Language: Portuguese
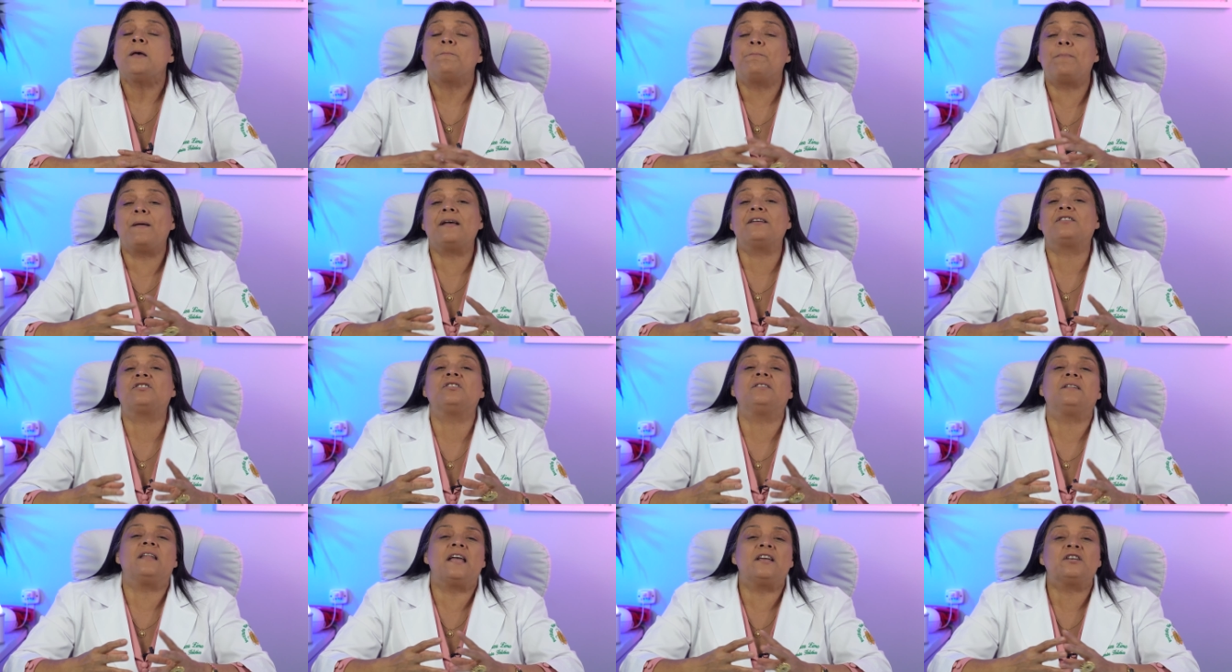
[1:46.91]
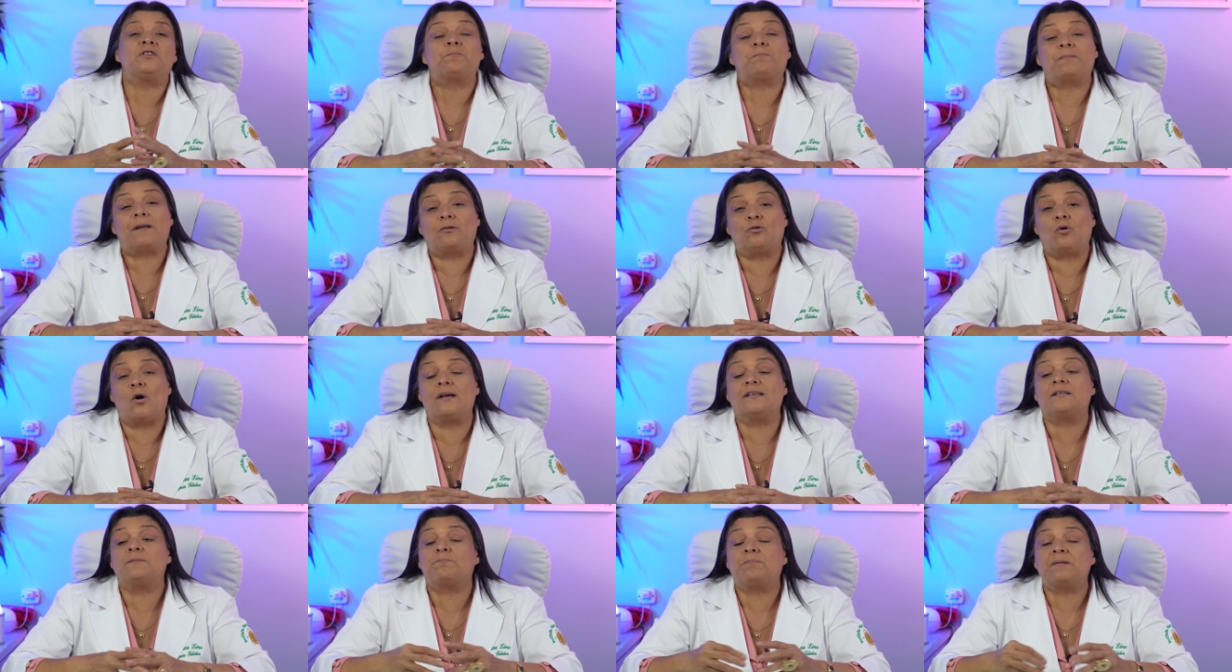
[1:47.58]
pertinente para
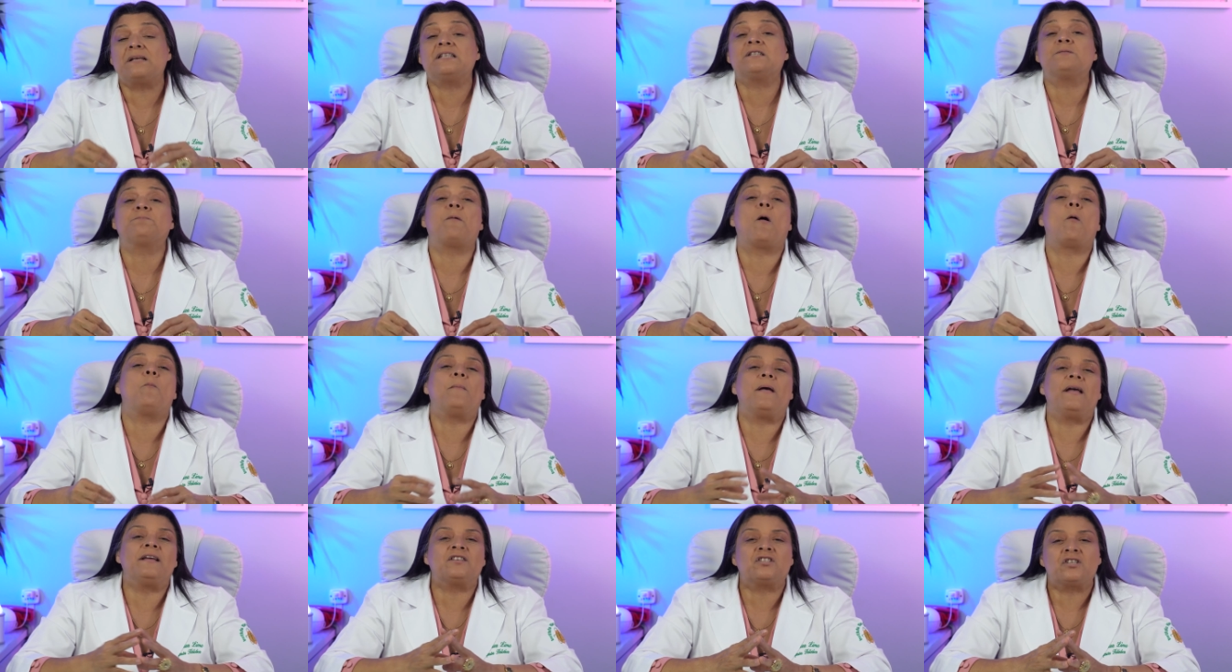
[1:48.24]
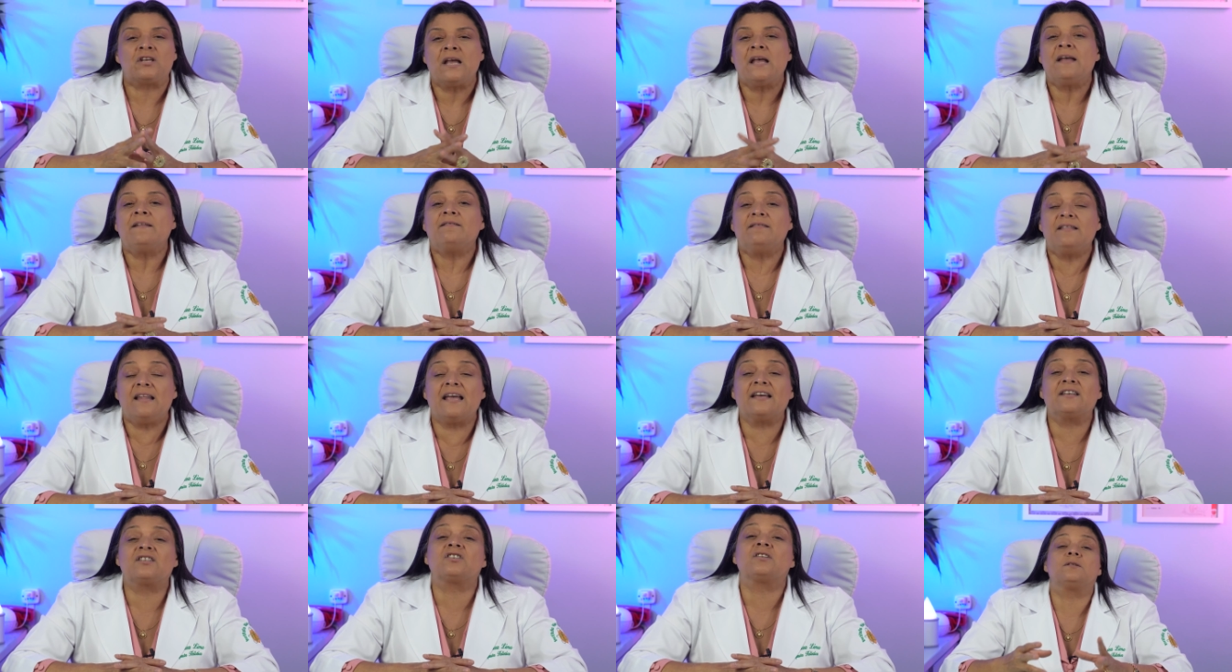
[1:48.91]
nós, principalmente
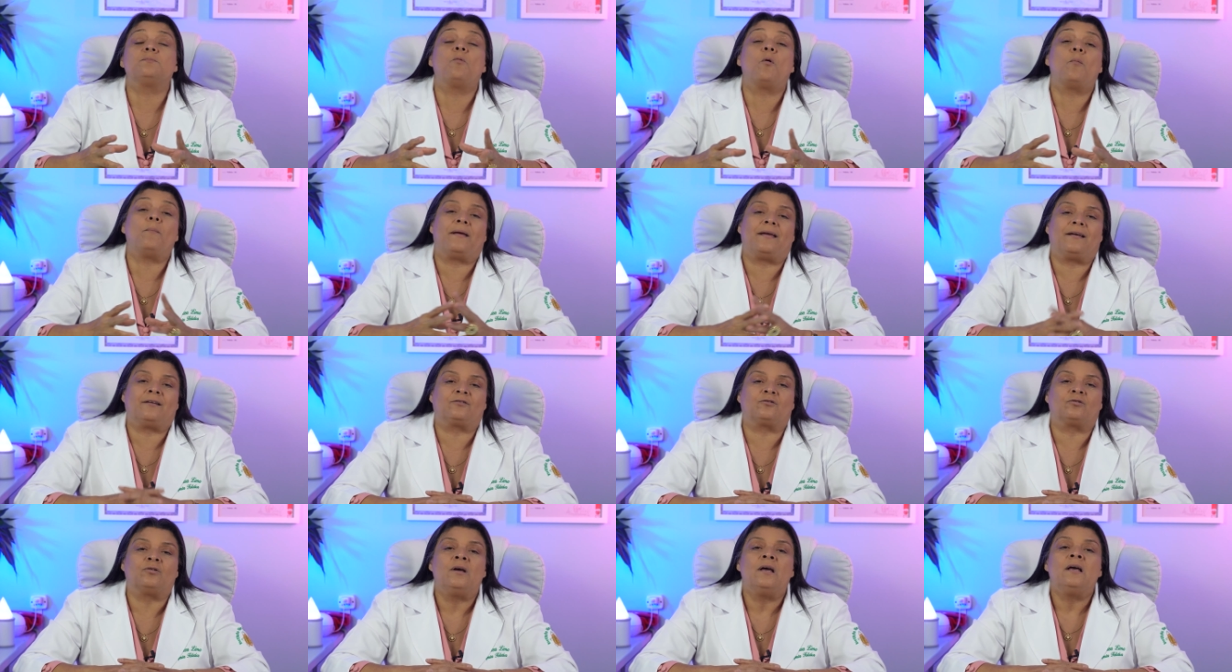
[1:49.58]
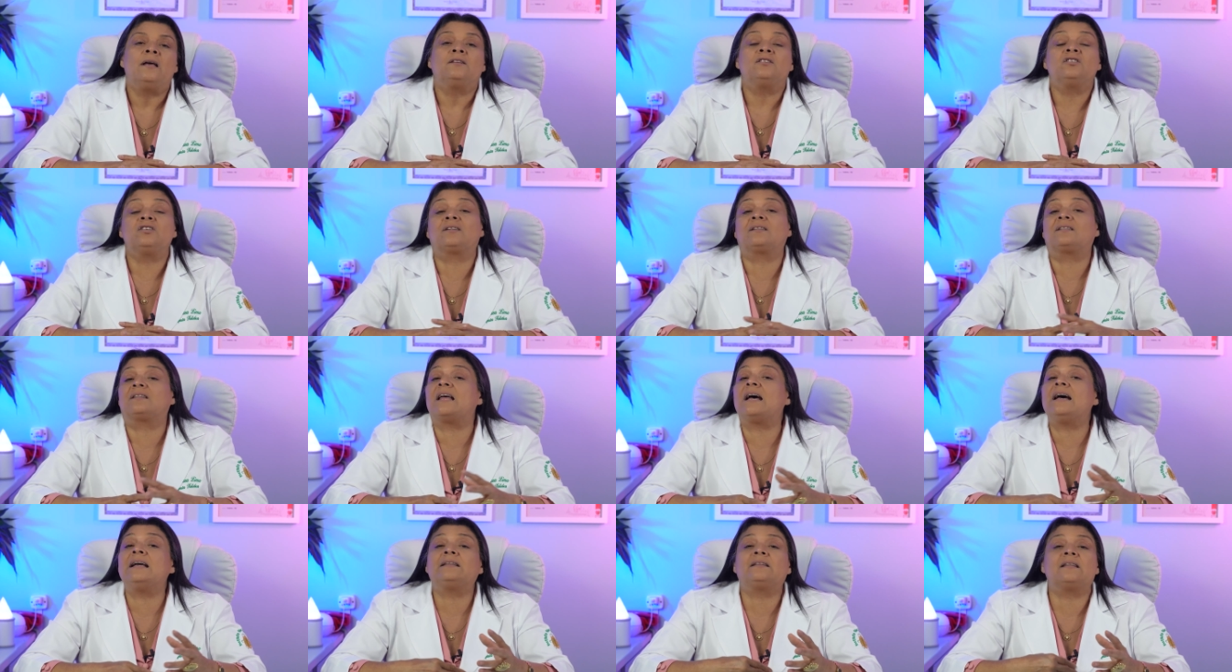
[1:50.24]
neste momento de
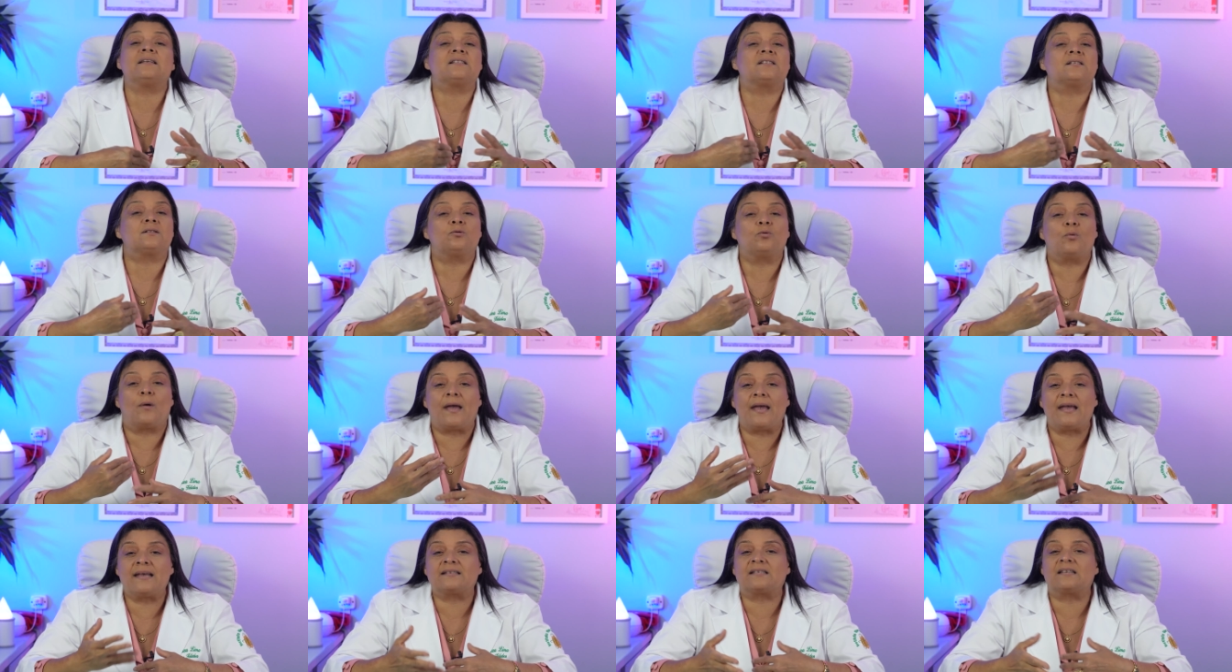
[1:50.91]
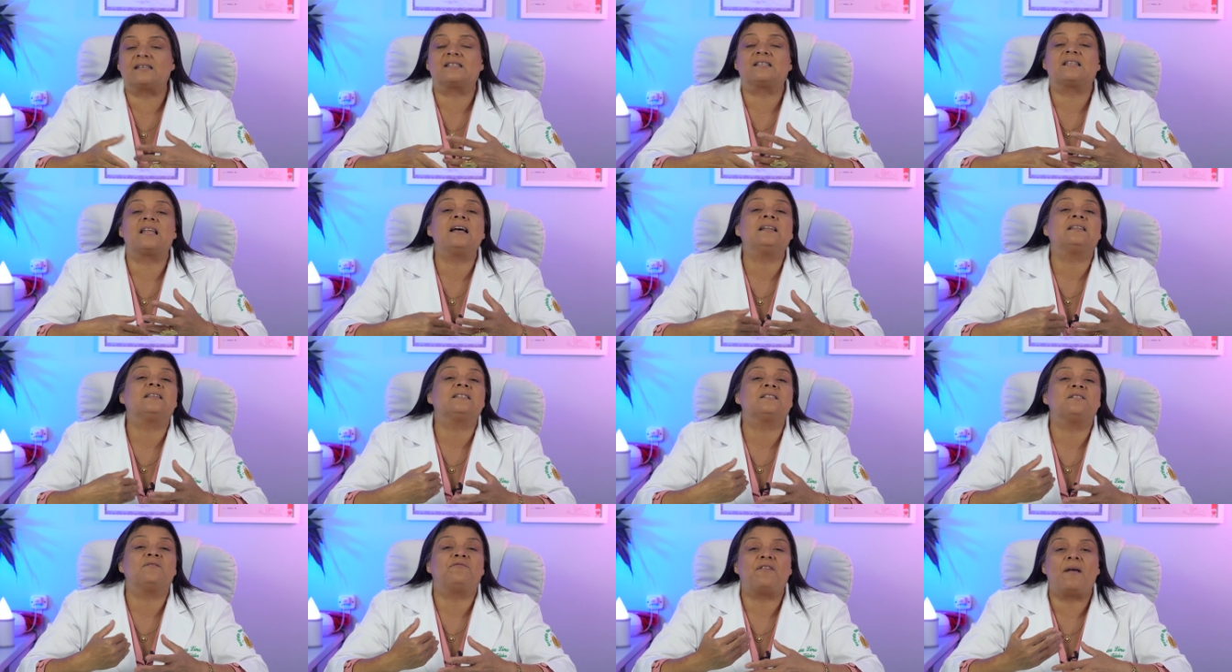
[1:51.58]
tantas doenças,
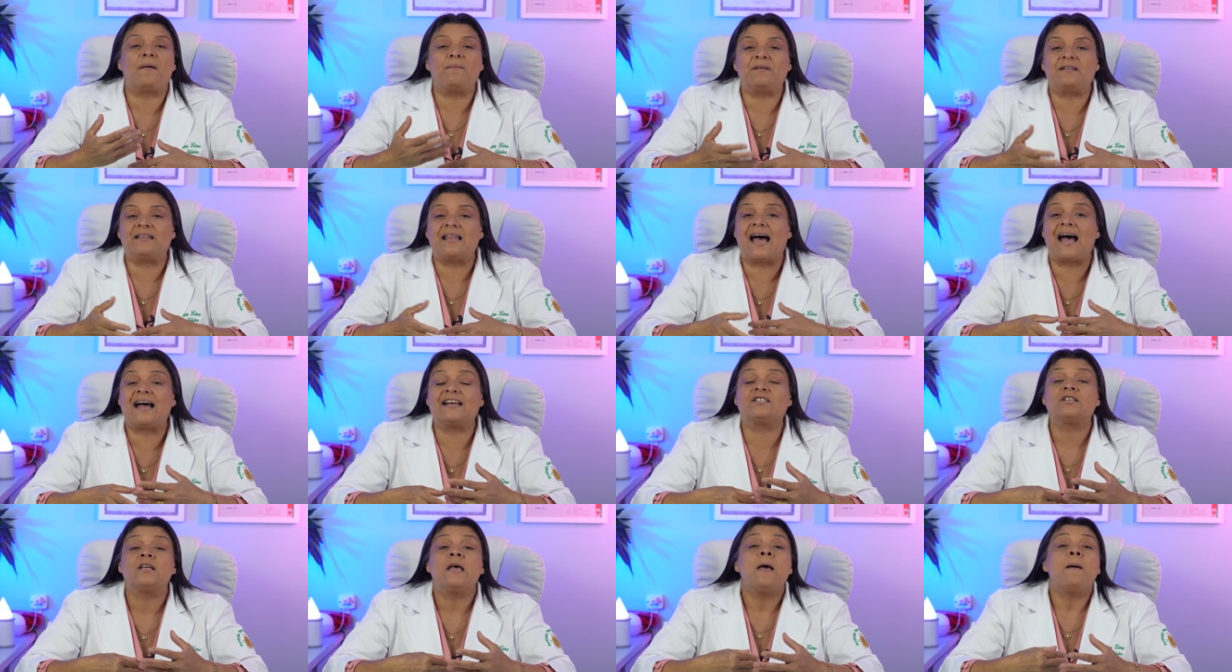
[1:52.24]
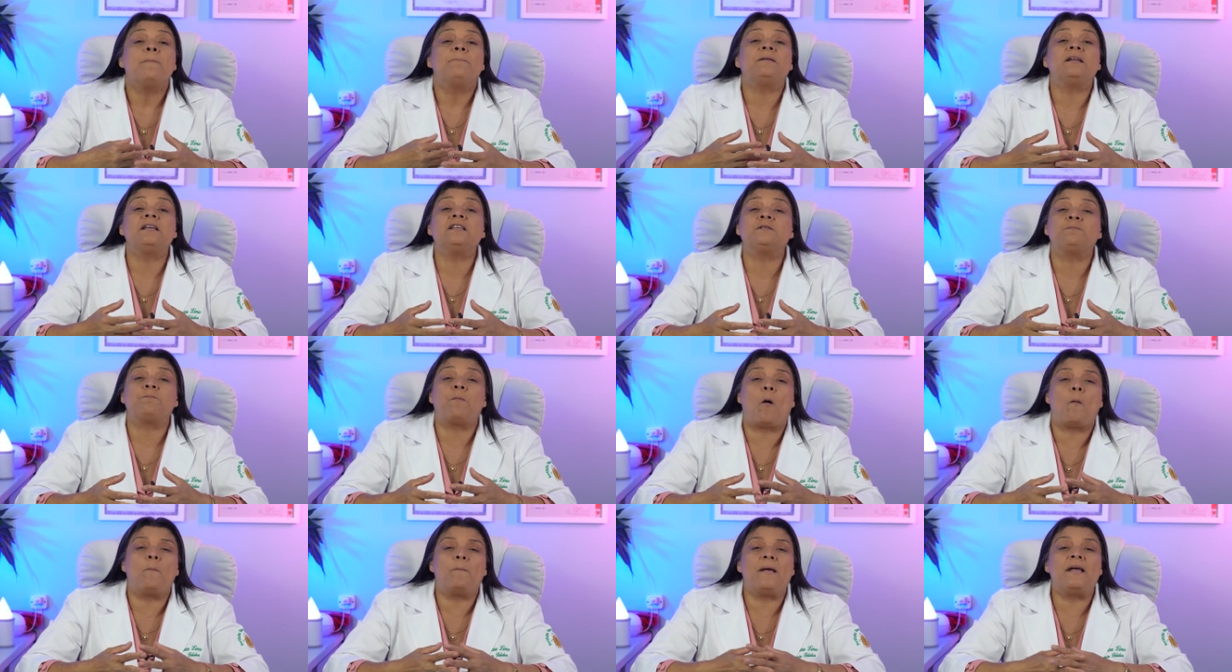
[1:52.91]
tantas enfermidades,
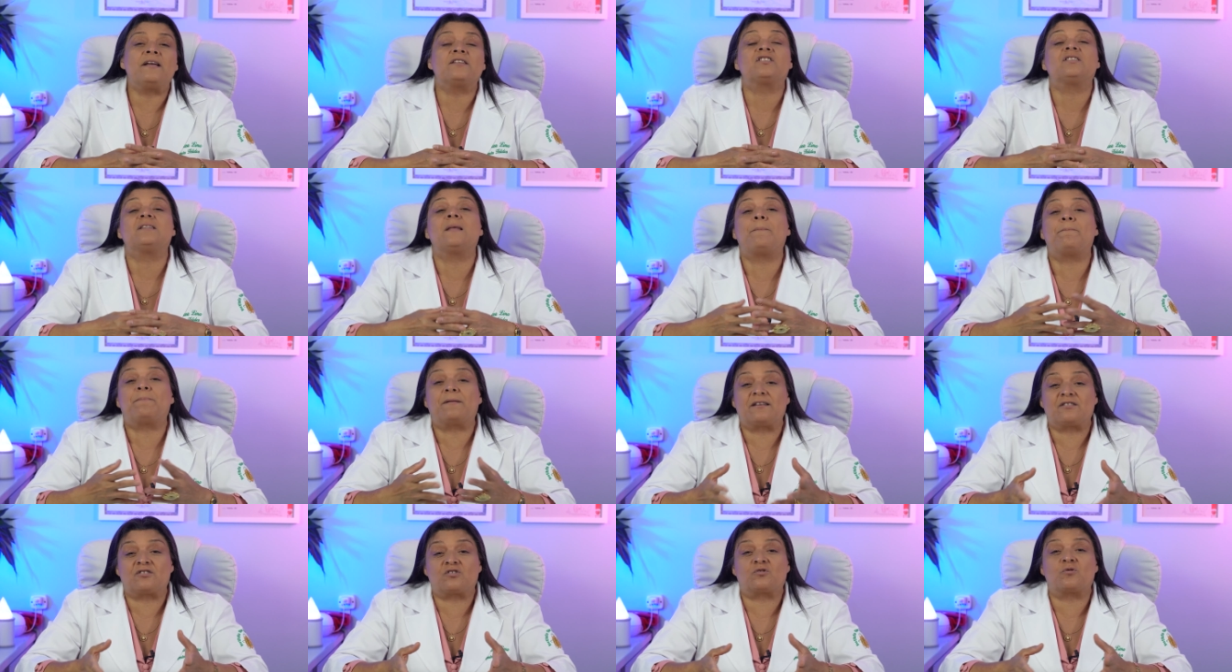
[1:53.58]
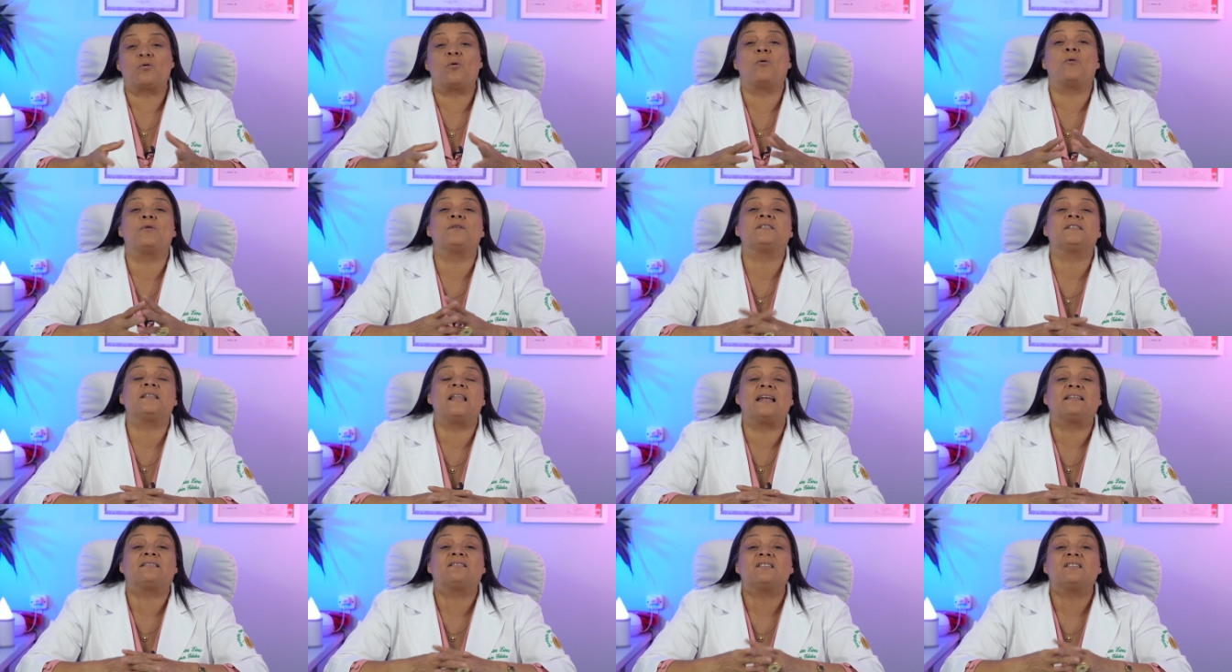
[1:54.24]
principalmente depressões, né,